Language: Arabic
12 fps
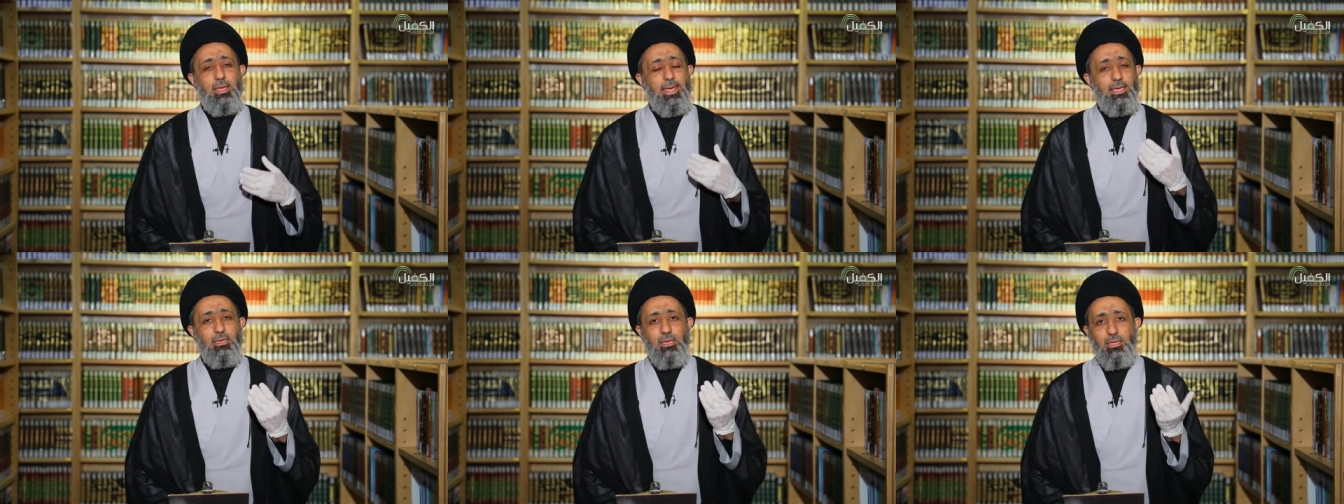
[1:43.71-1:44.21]

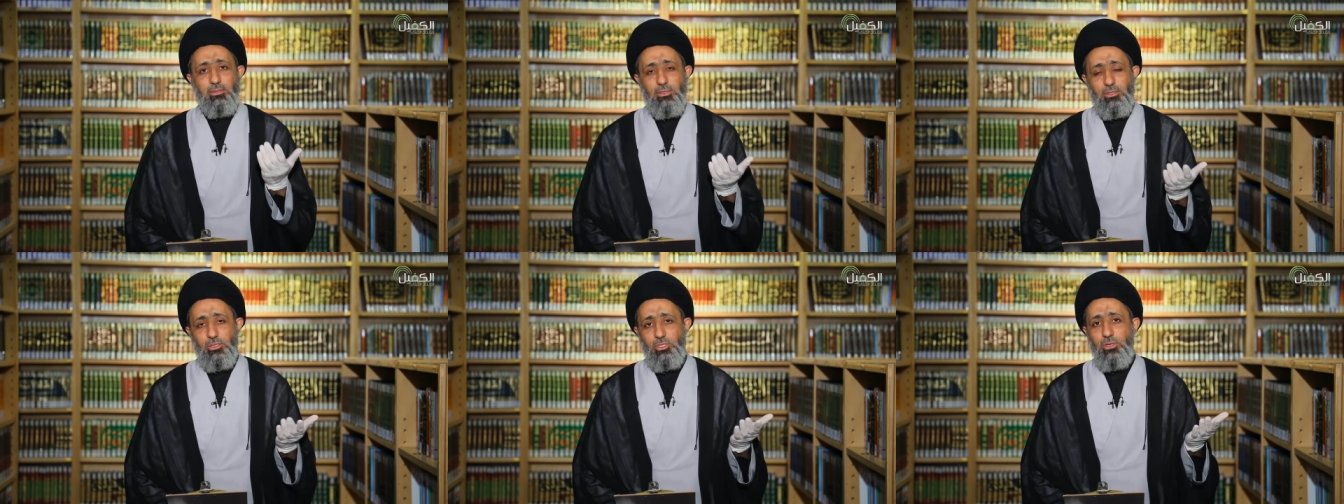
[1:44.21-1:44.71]
أي أن
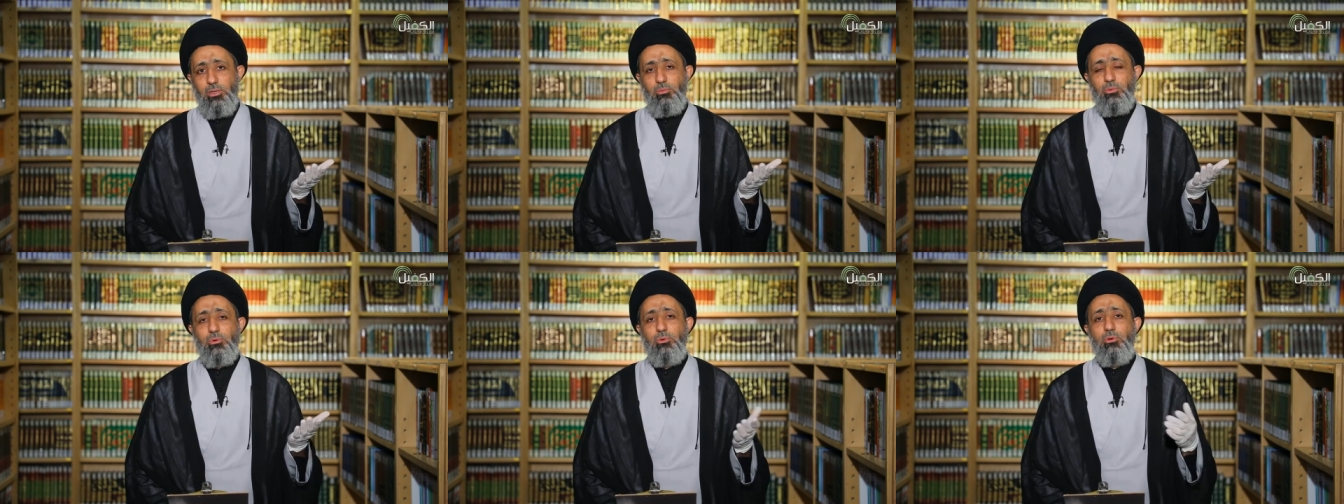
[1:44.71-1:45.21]

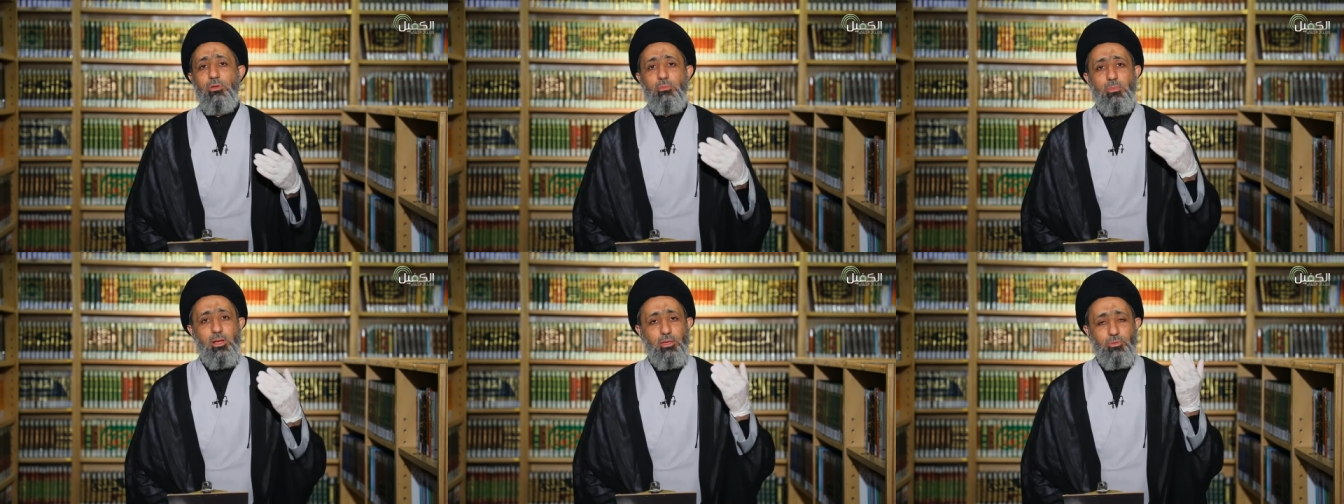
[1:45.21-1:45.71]
تتجنبوا كل
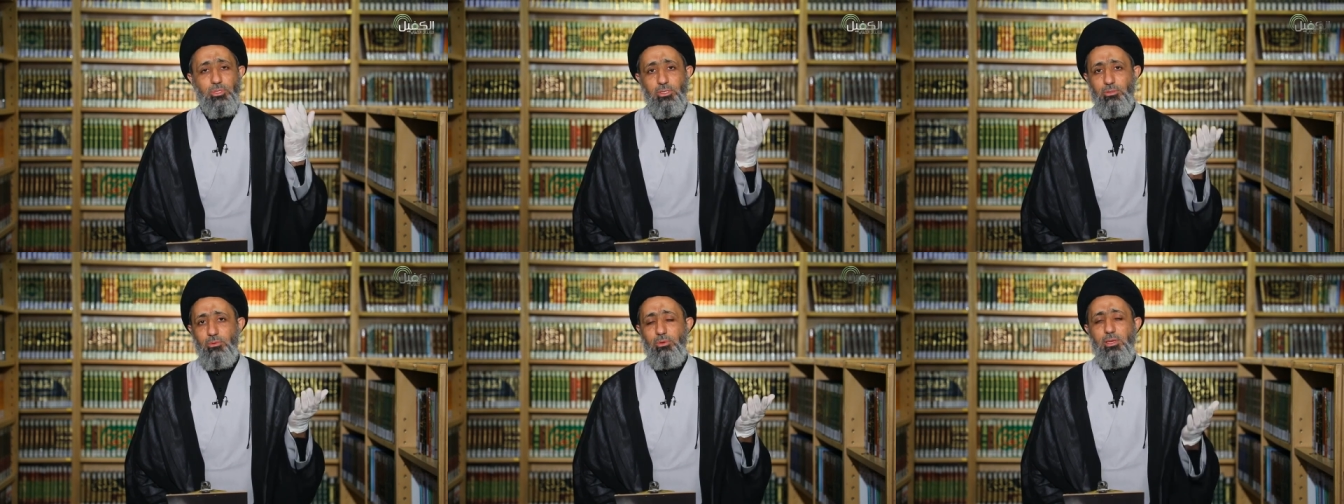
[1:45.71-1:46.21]
ما
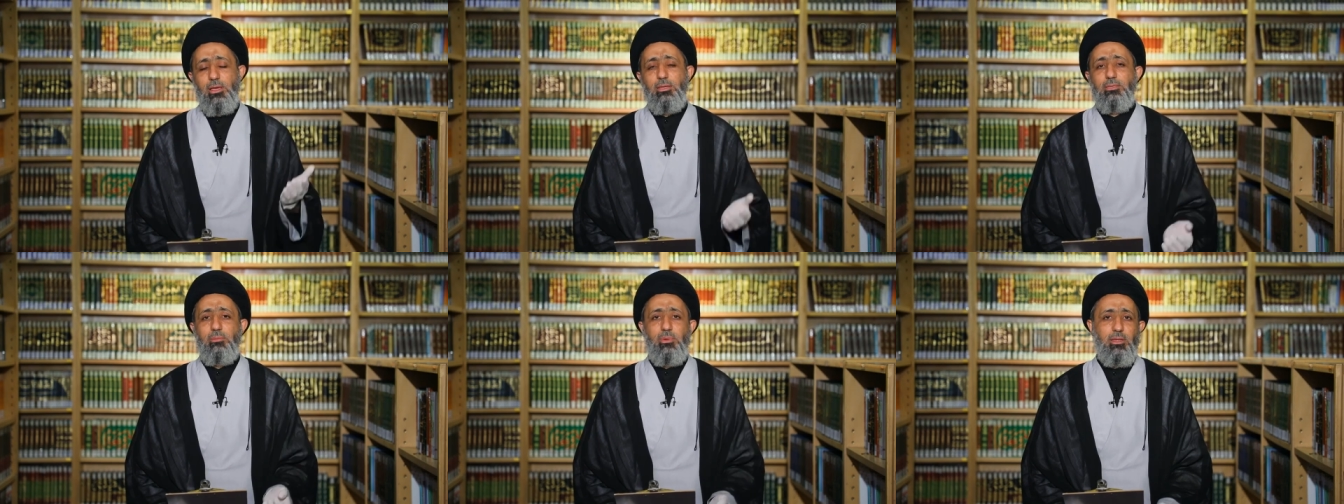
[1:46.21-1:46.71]
يسخط الله
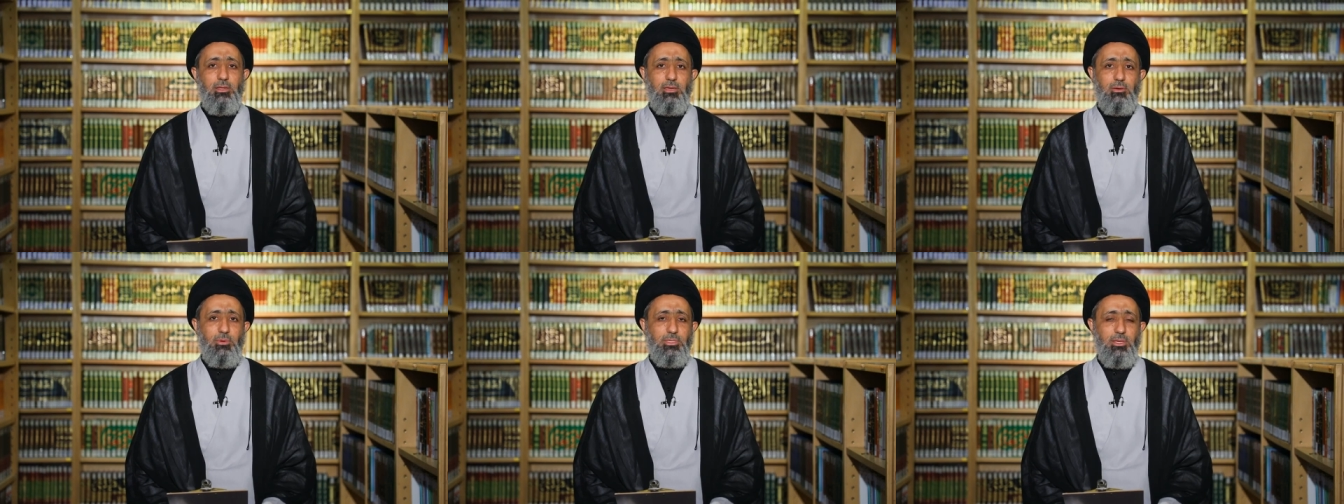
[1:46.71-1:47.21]

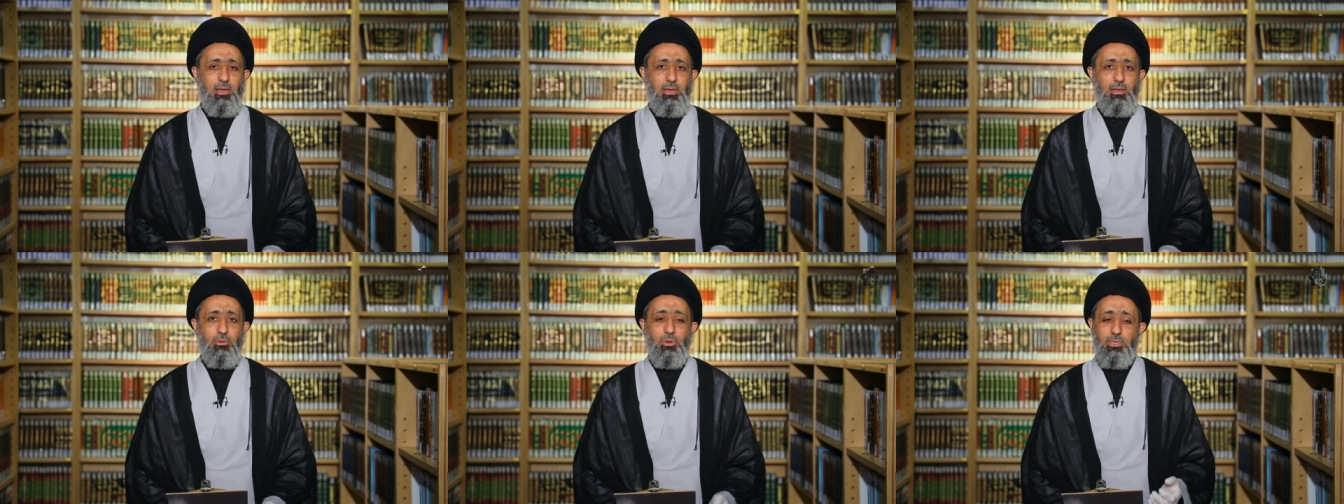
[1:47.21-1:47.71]
تبارك
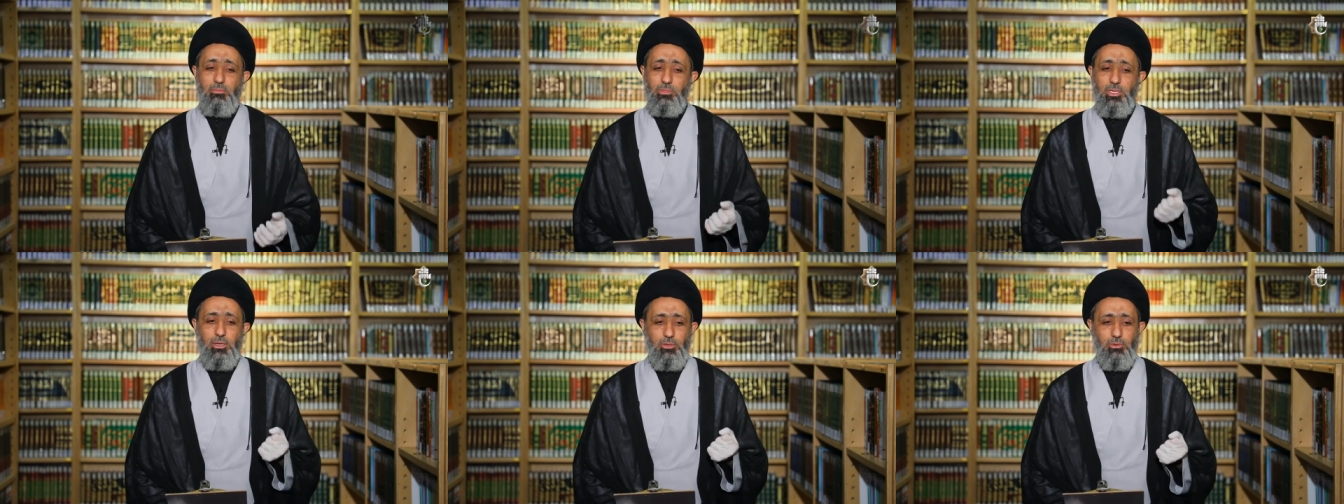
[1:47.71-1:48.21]
وتعالى
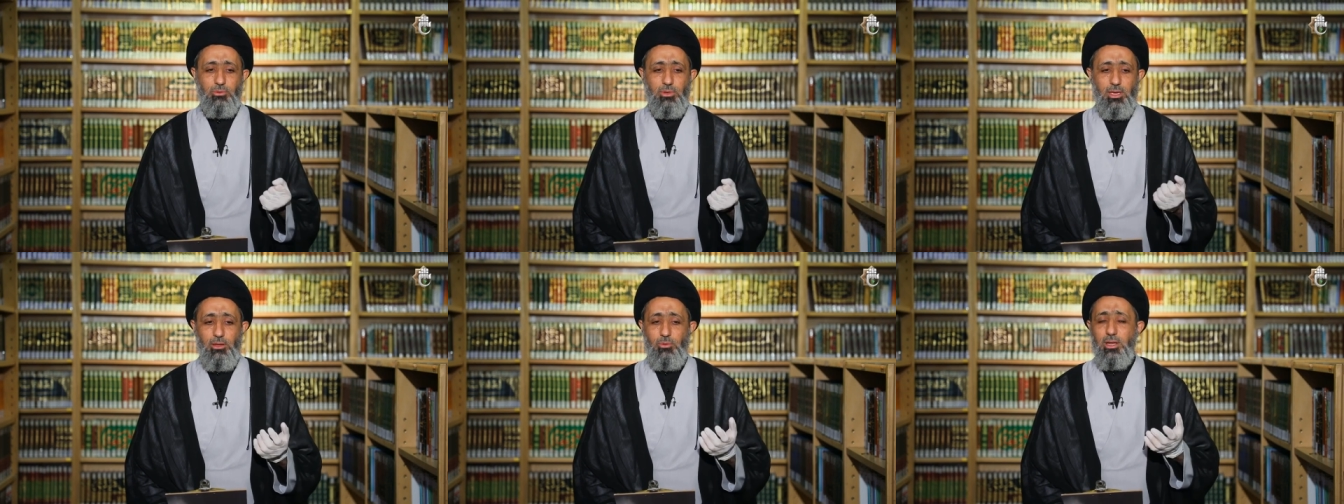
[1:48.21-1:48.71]

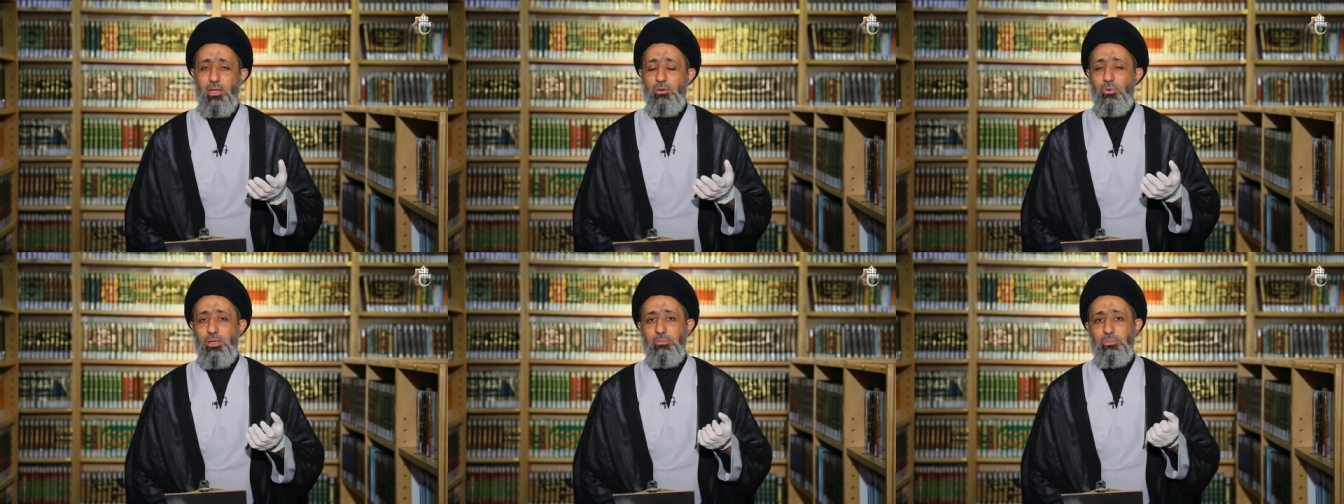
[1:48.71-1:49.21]
وتمتنعوا الورع
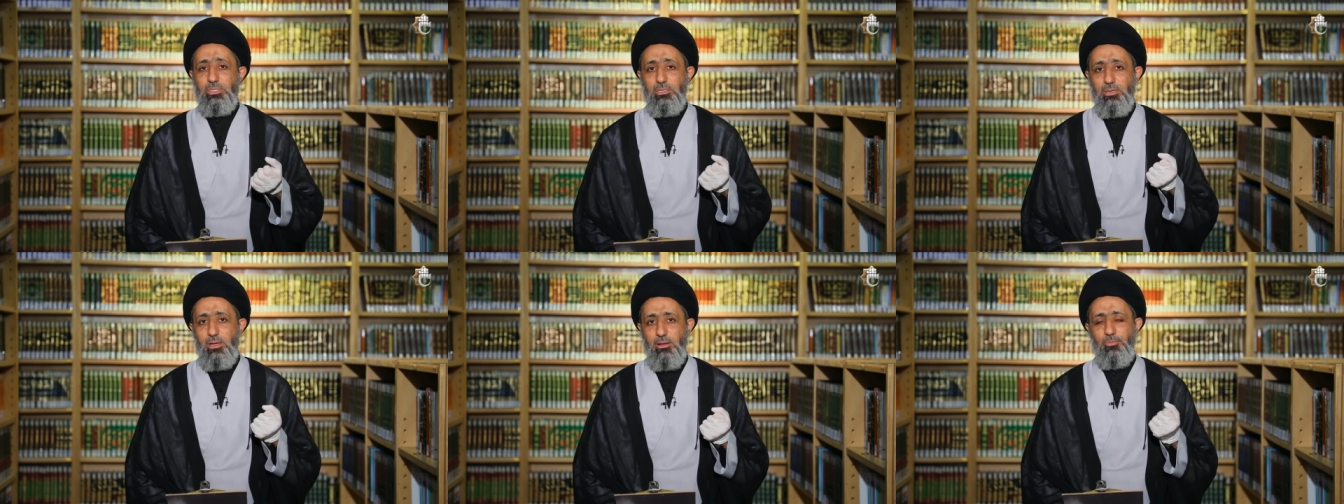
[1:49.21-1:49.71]

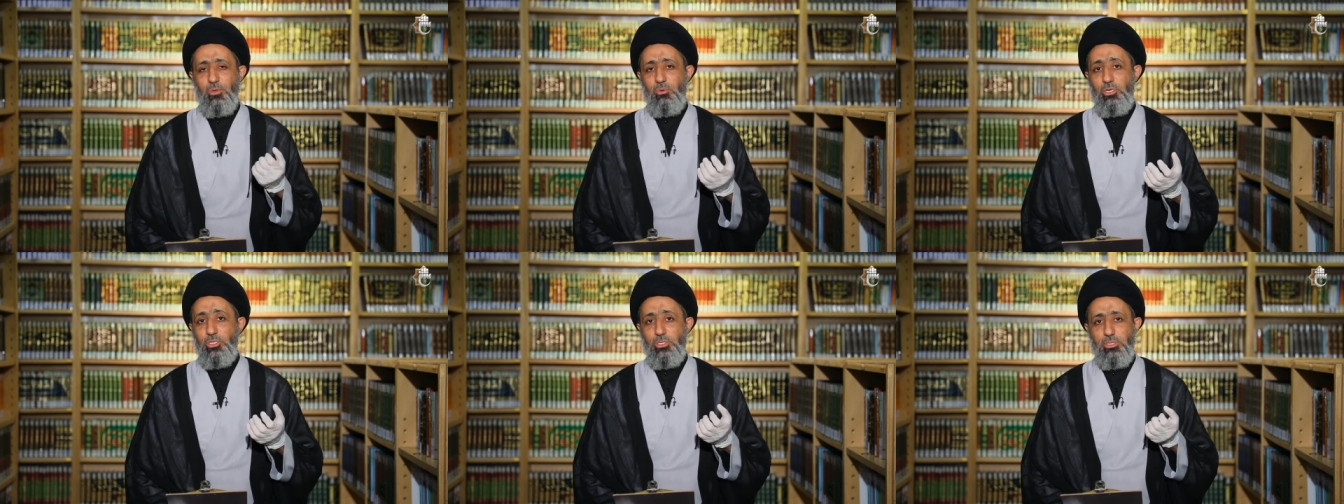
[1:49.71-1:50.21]
والامتناع
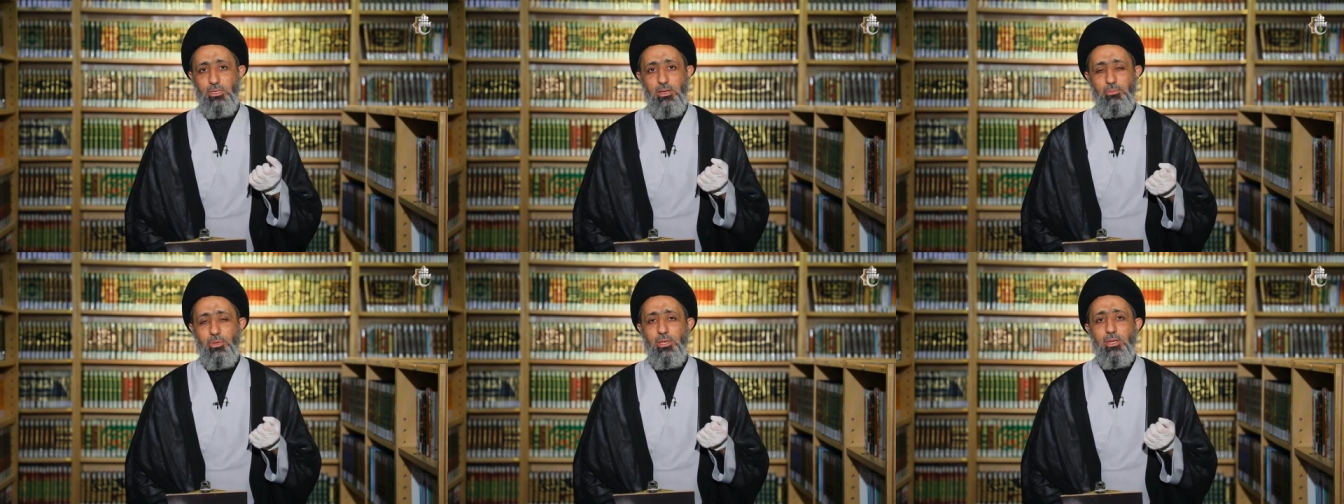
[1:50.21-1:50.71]
والاجتناب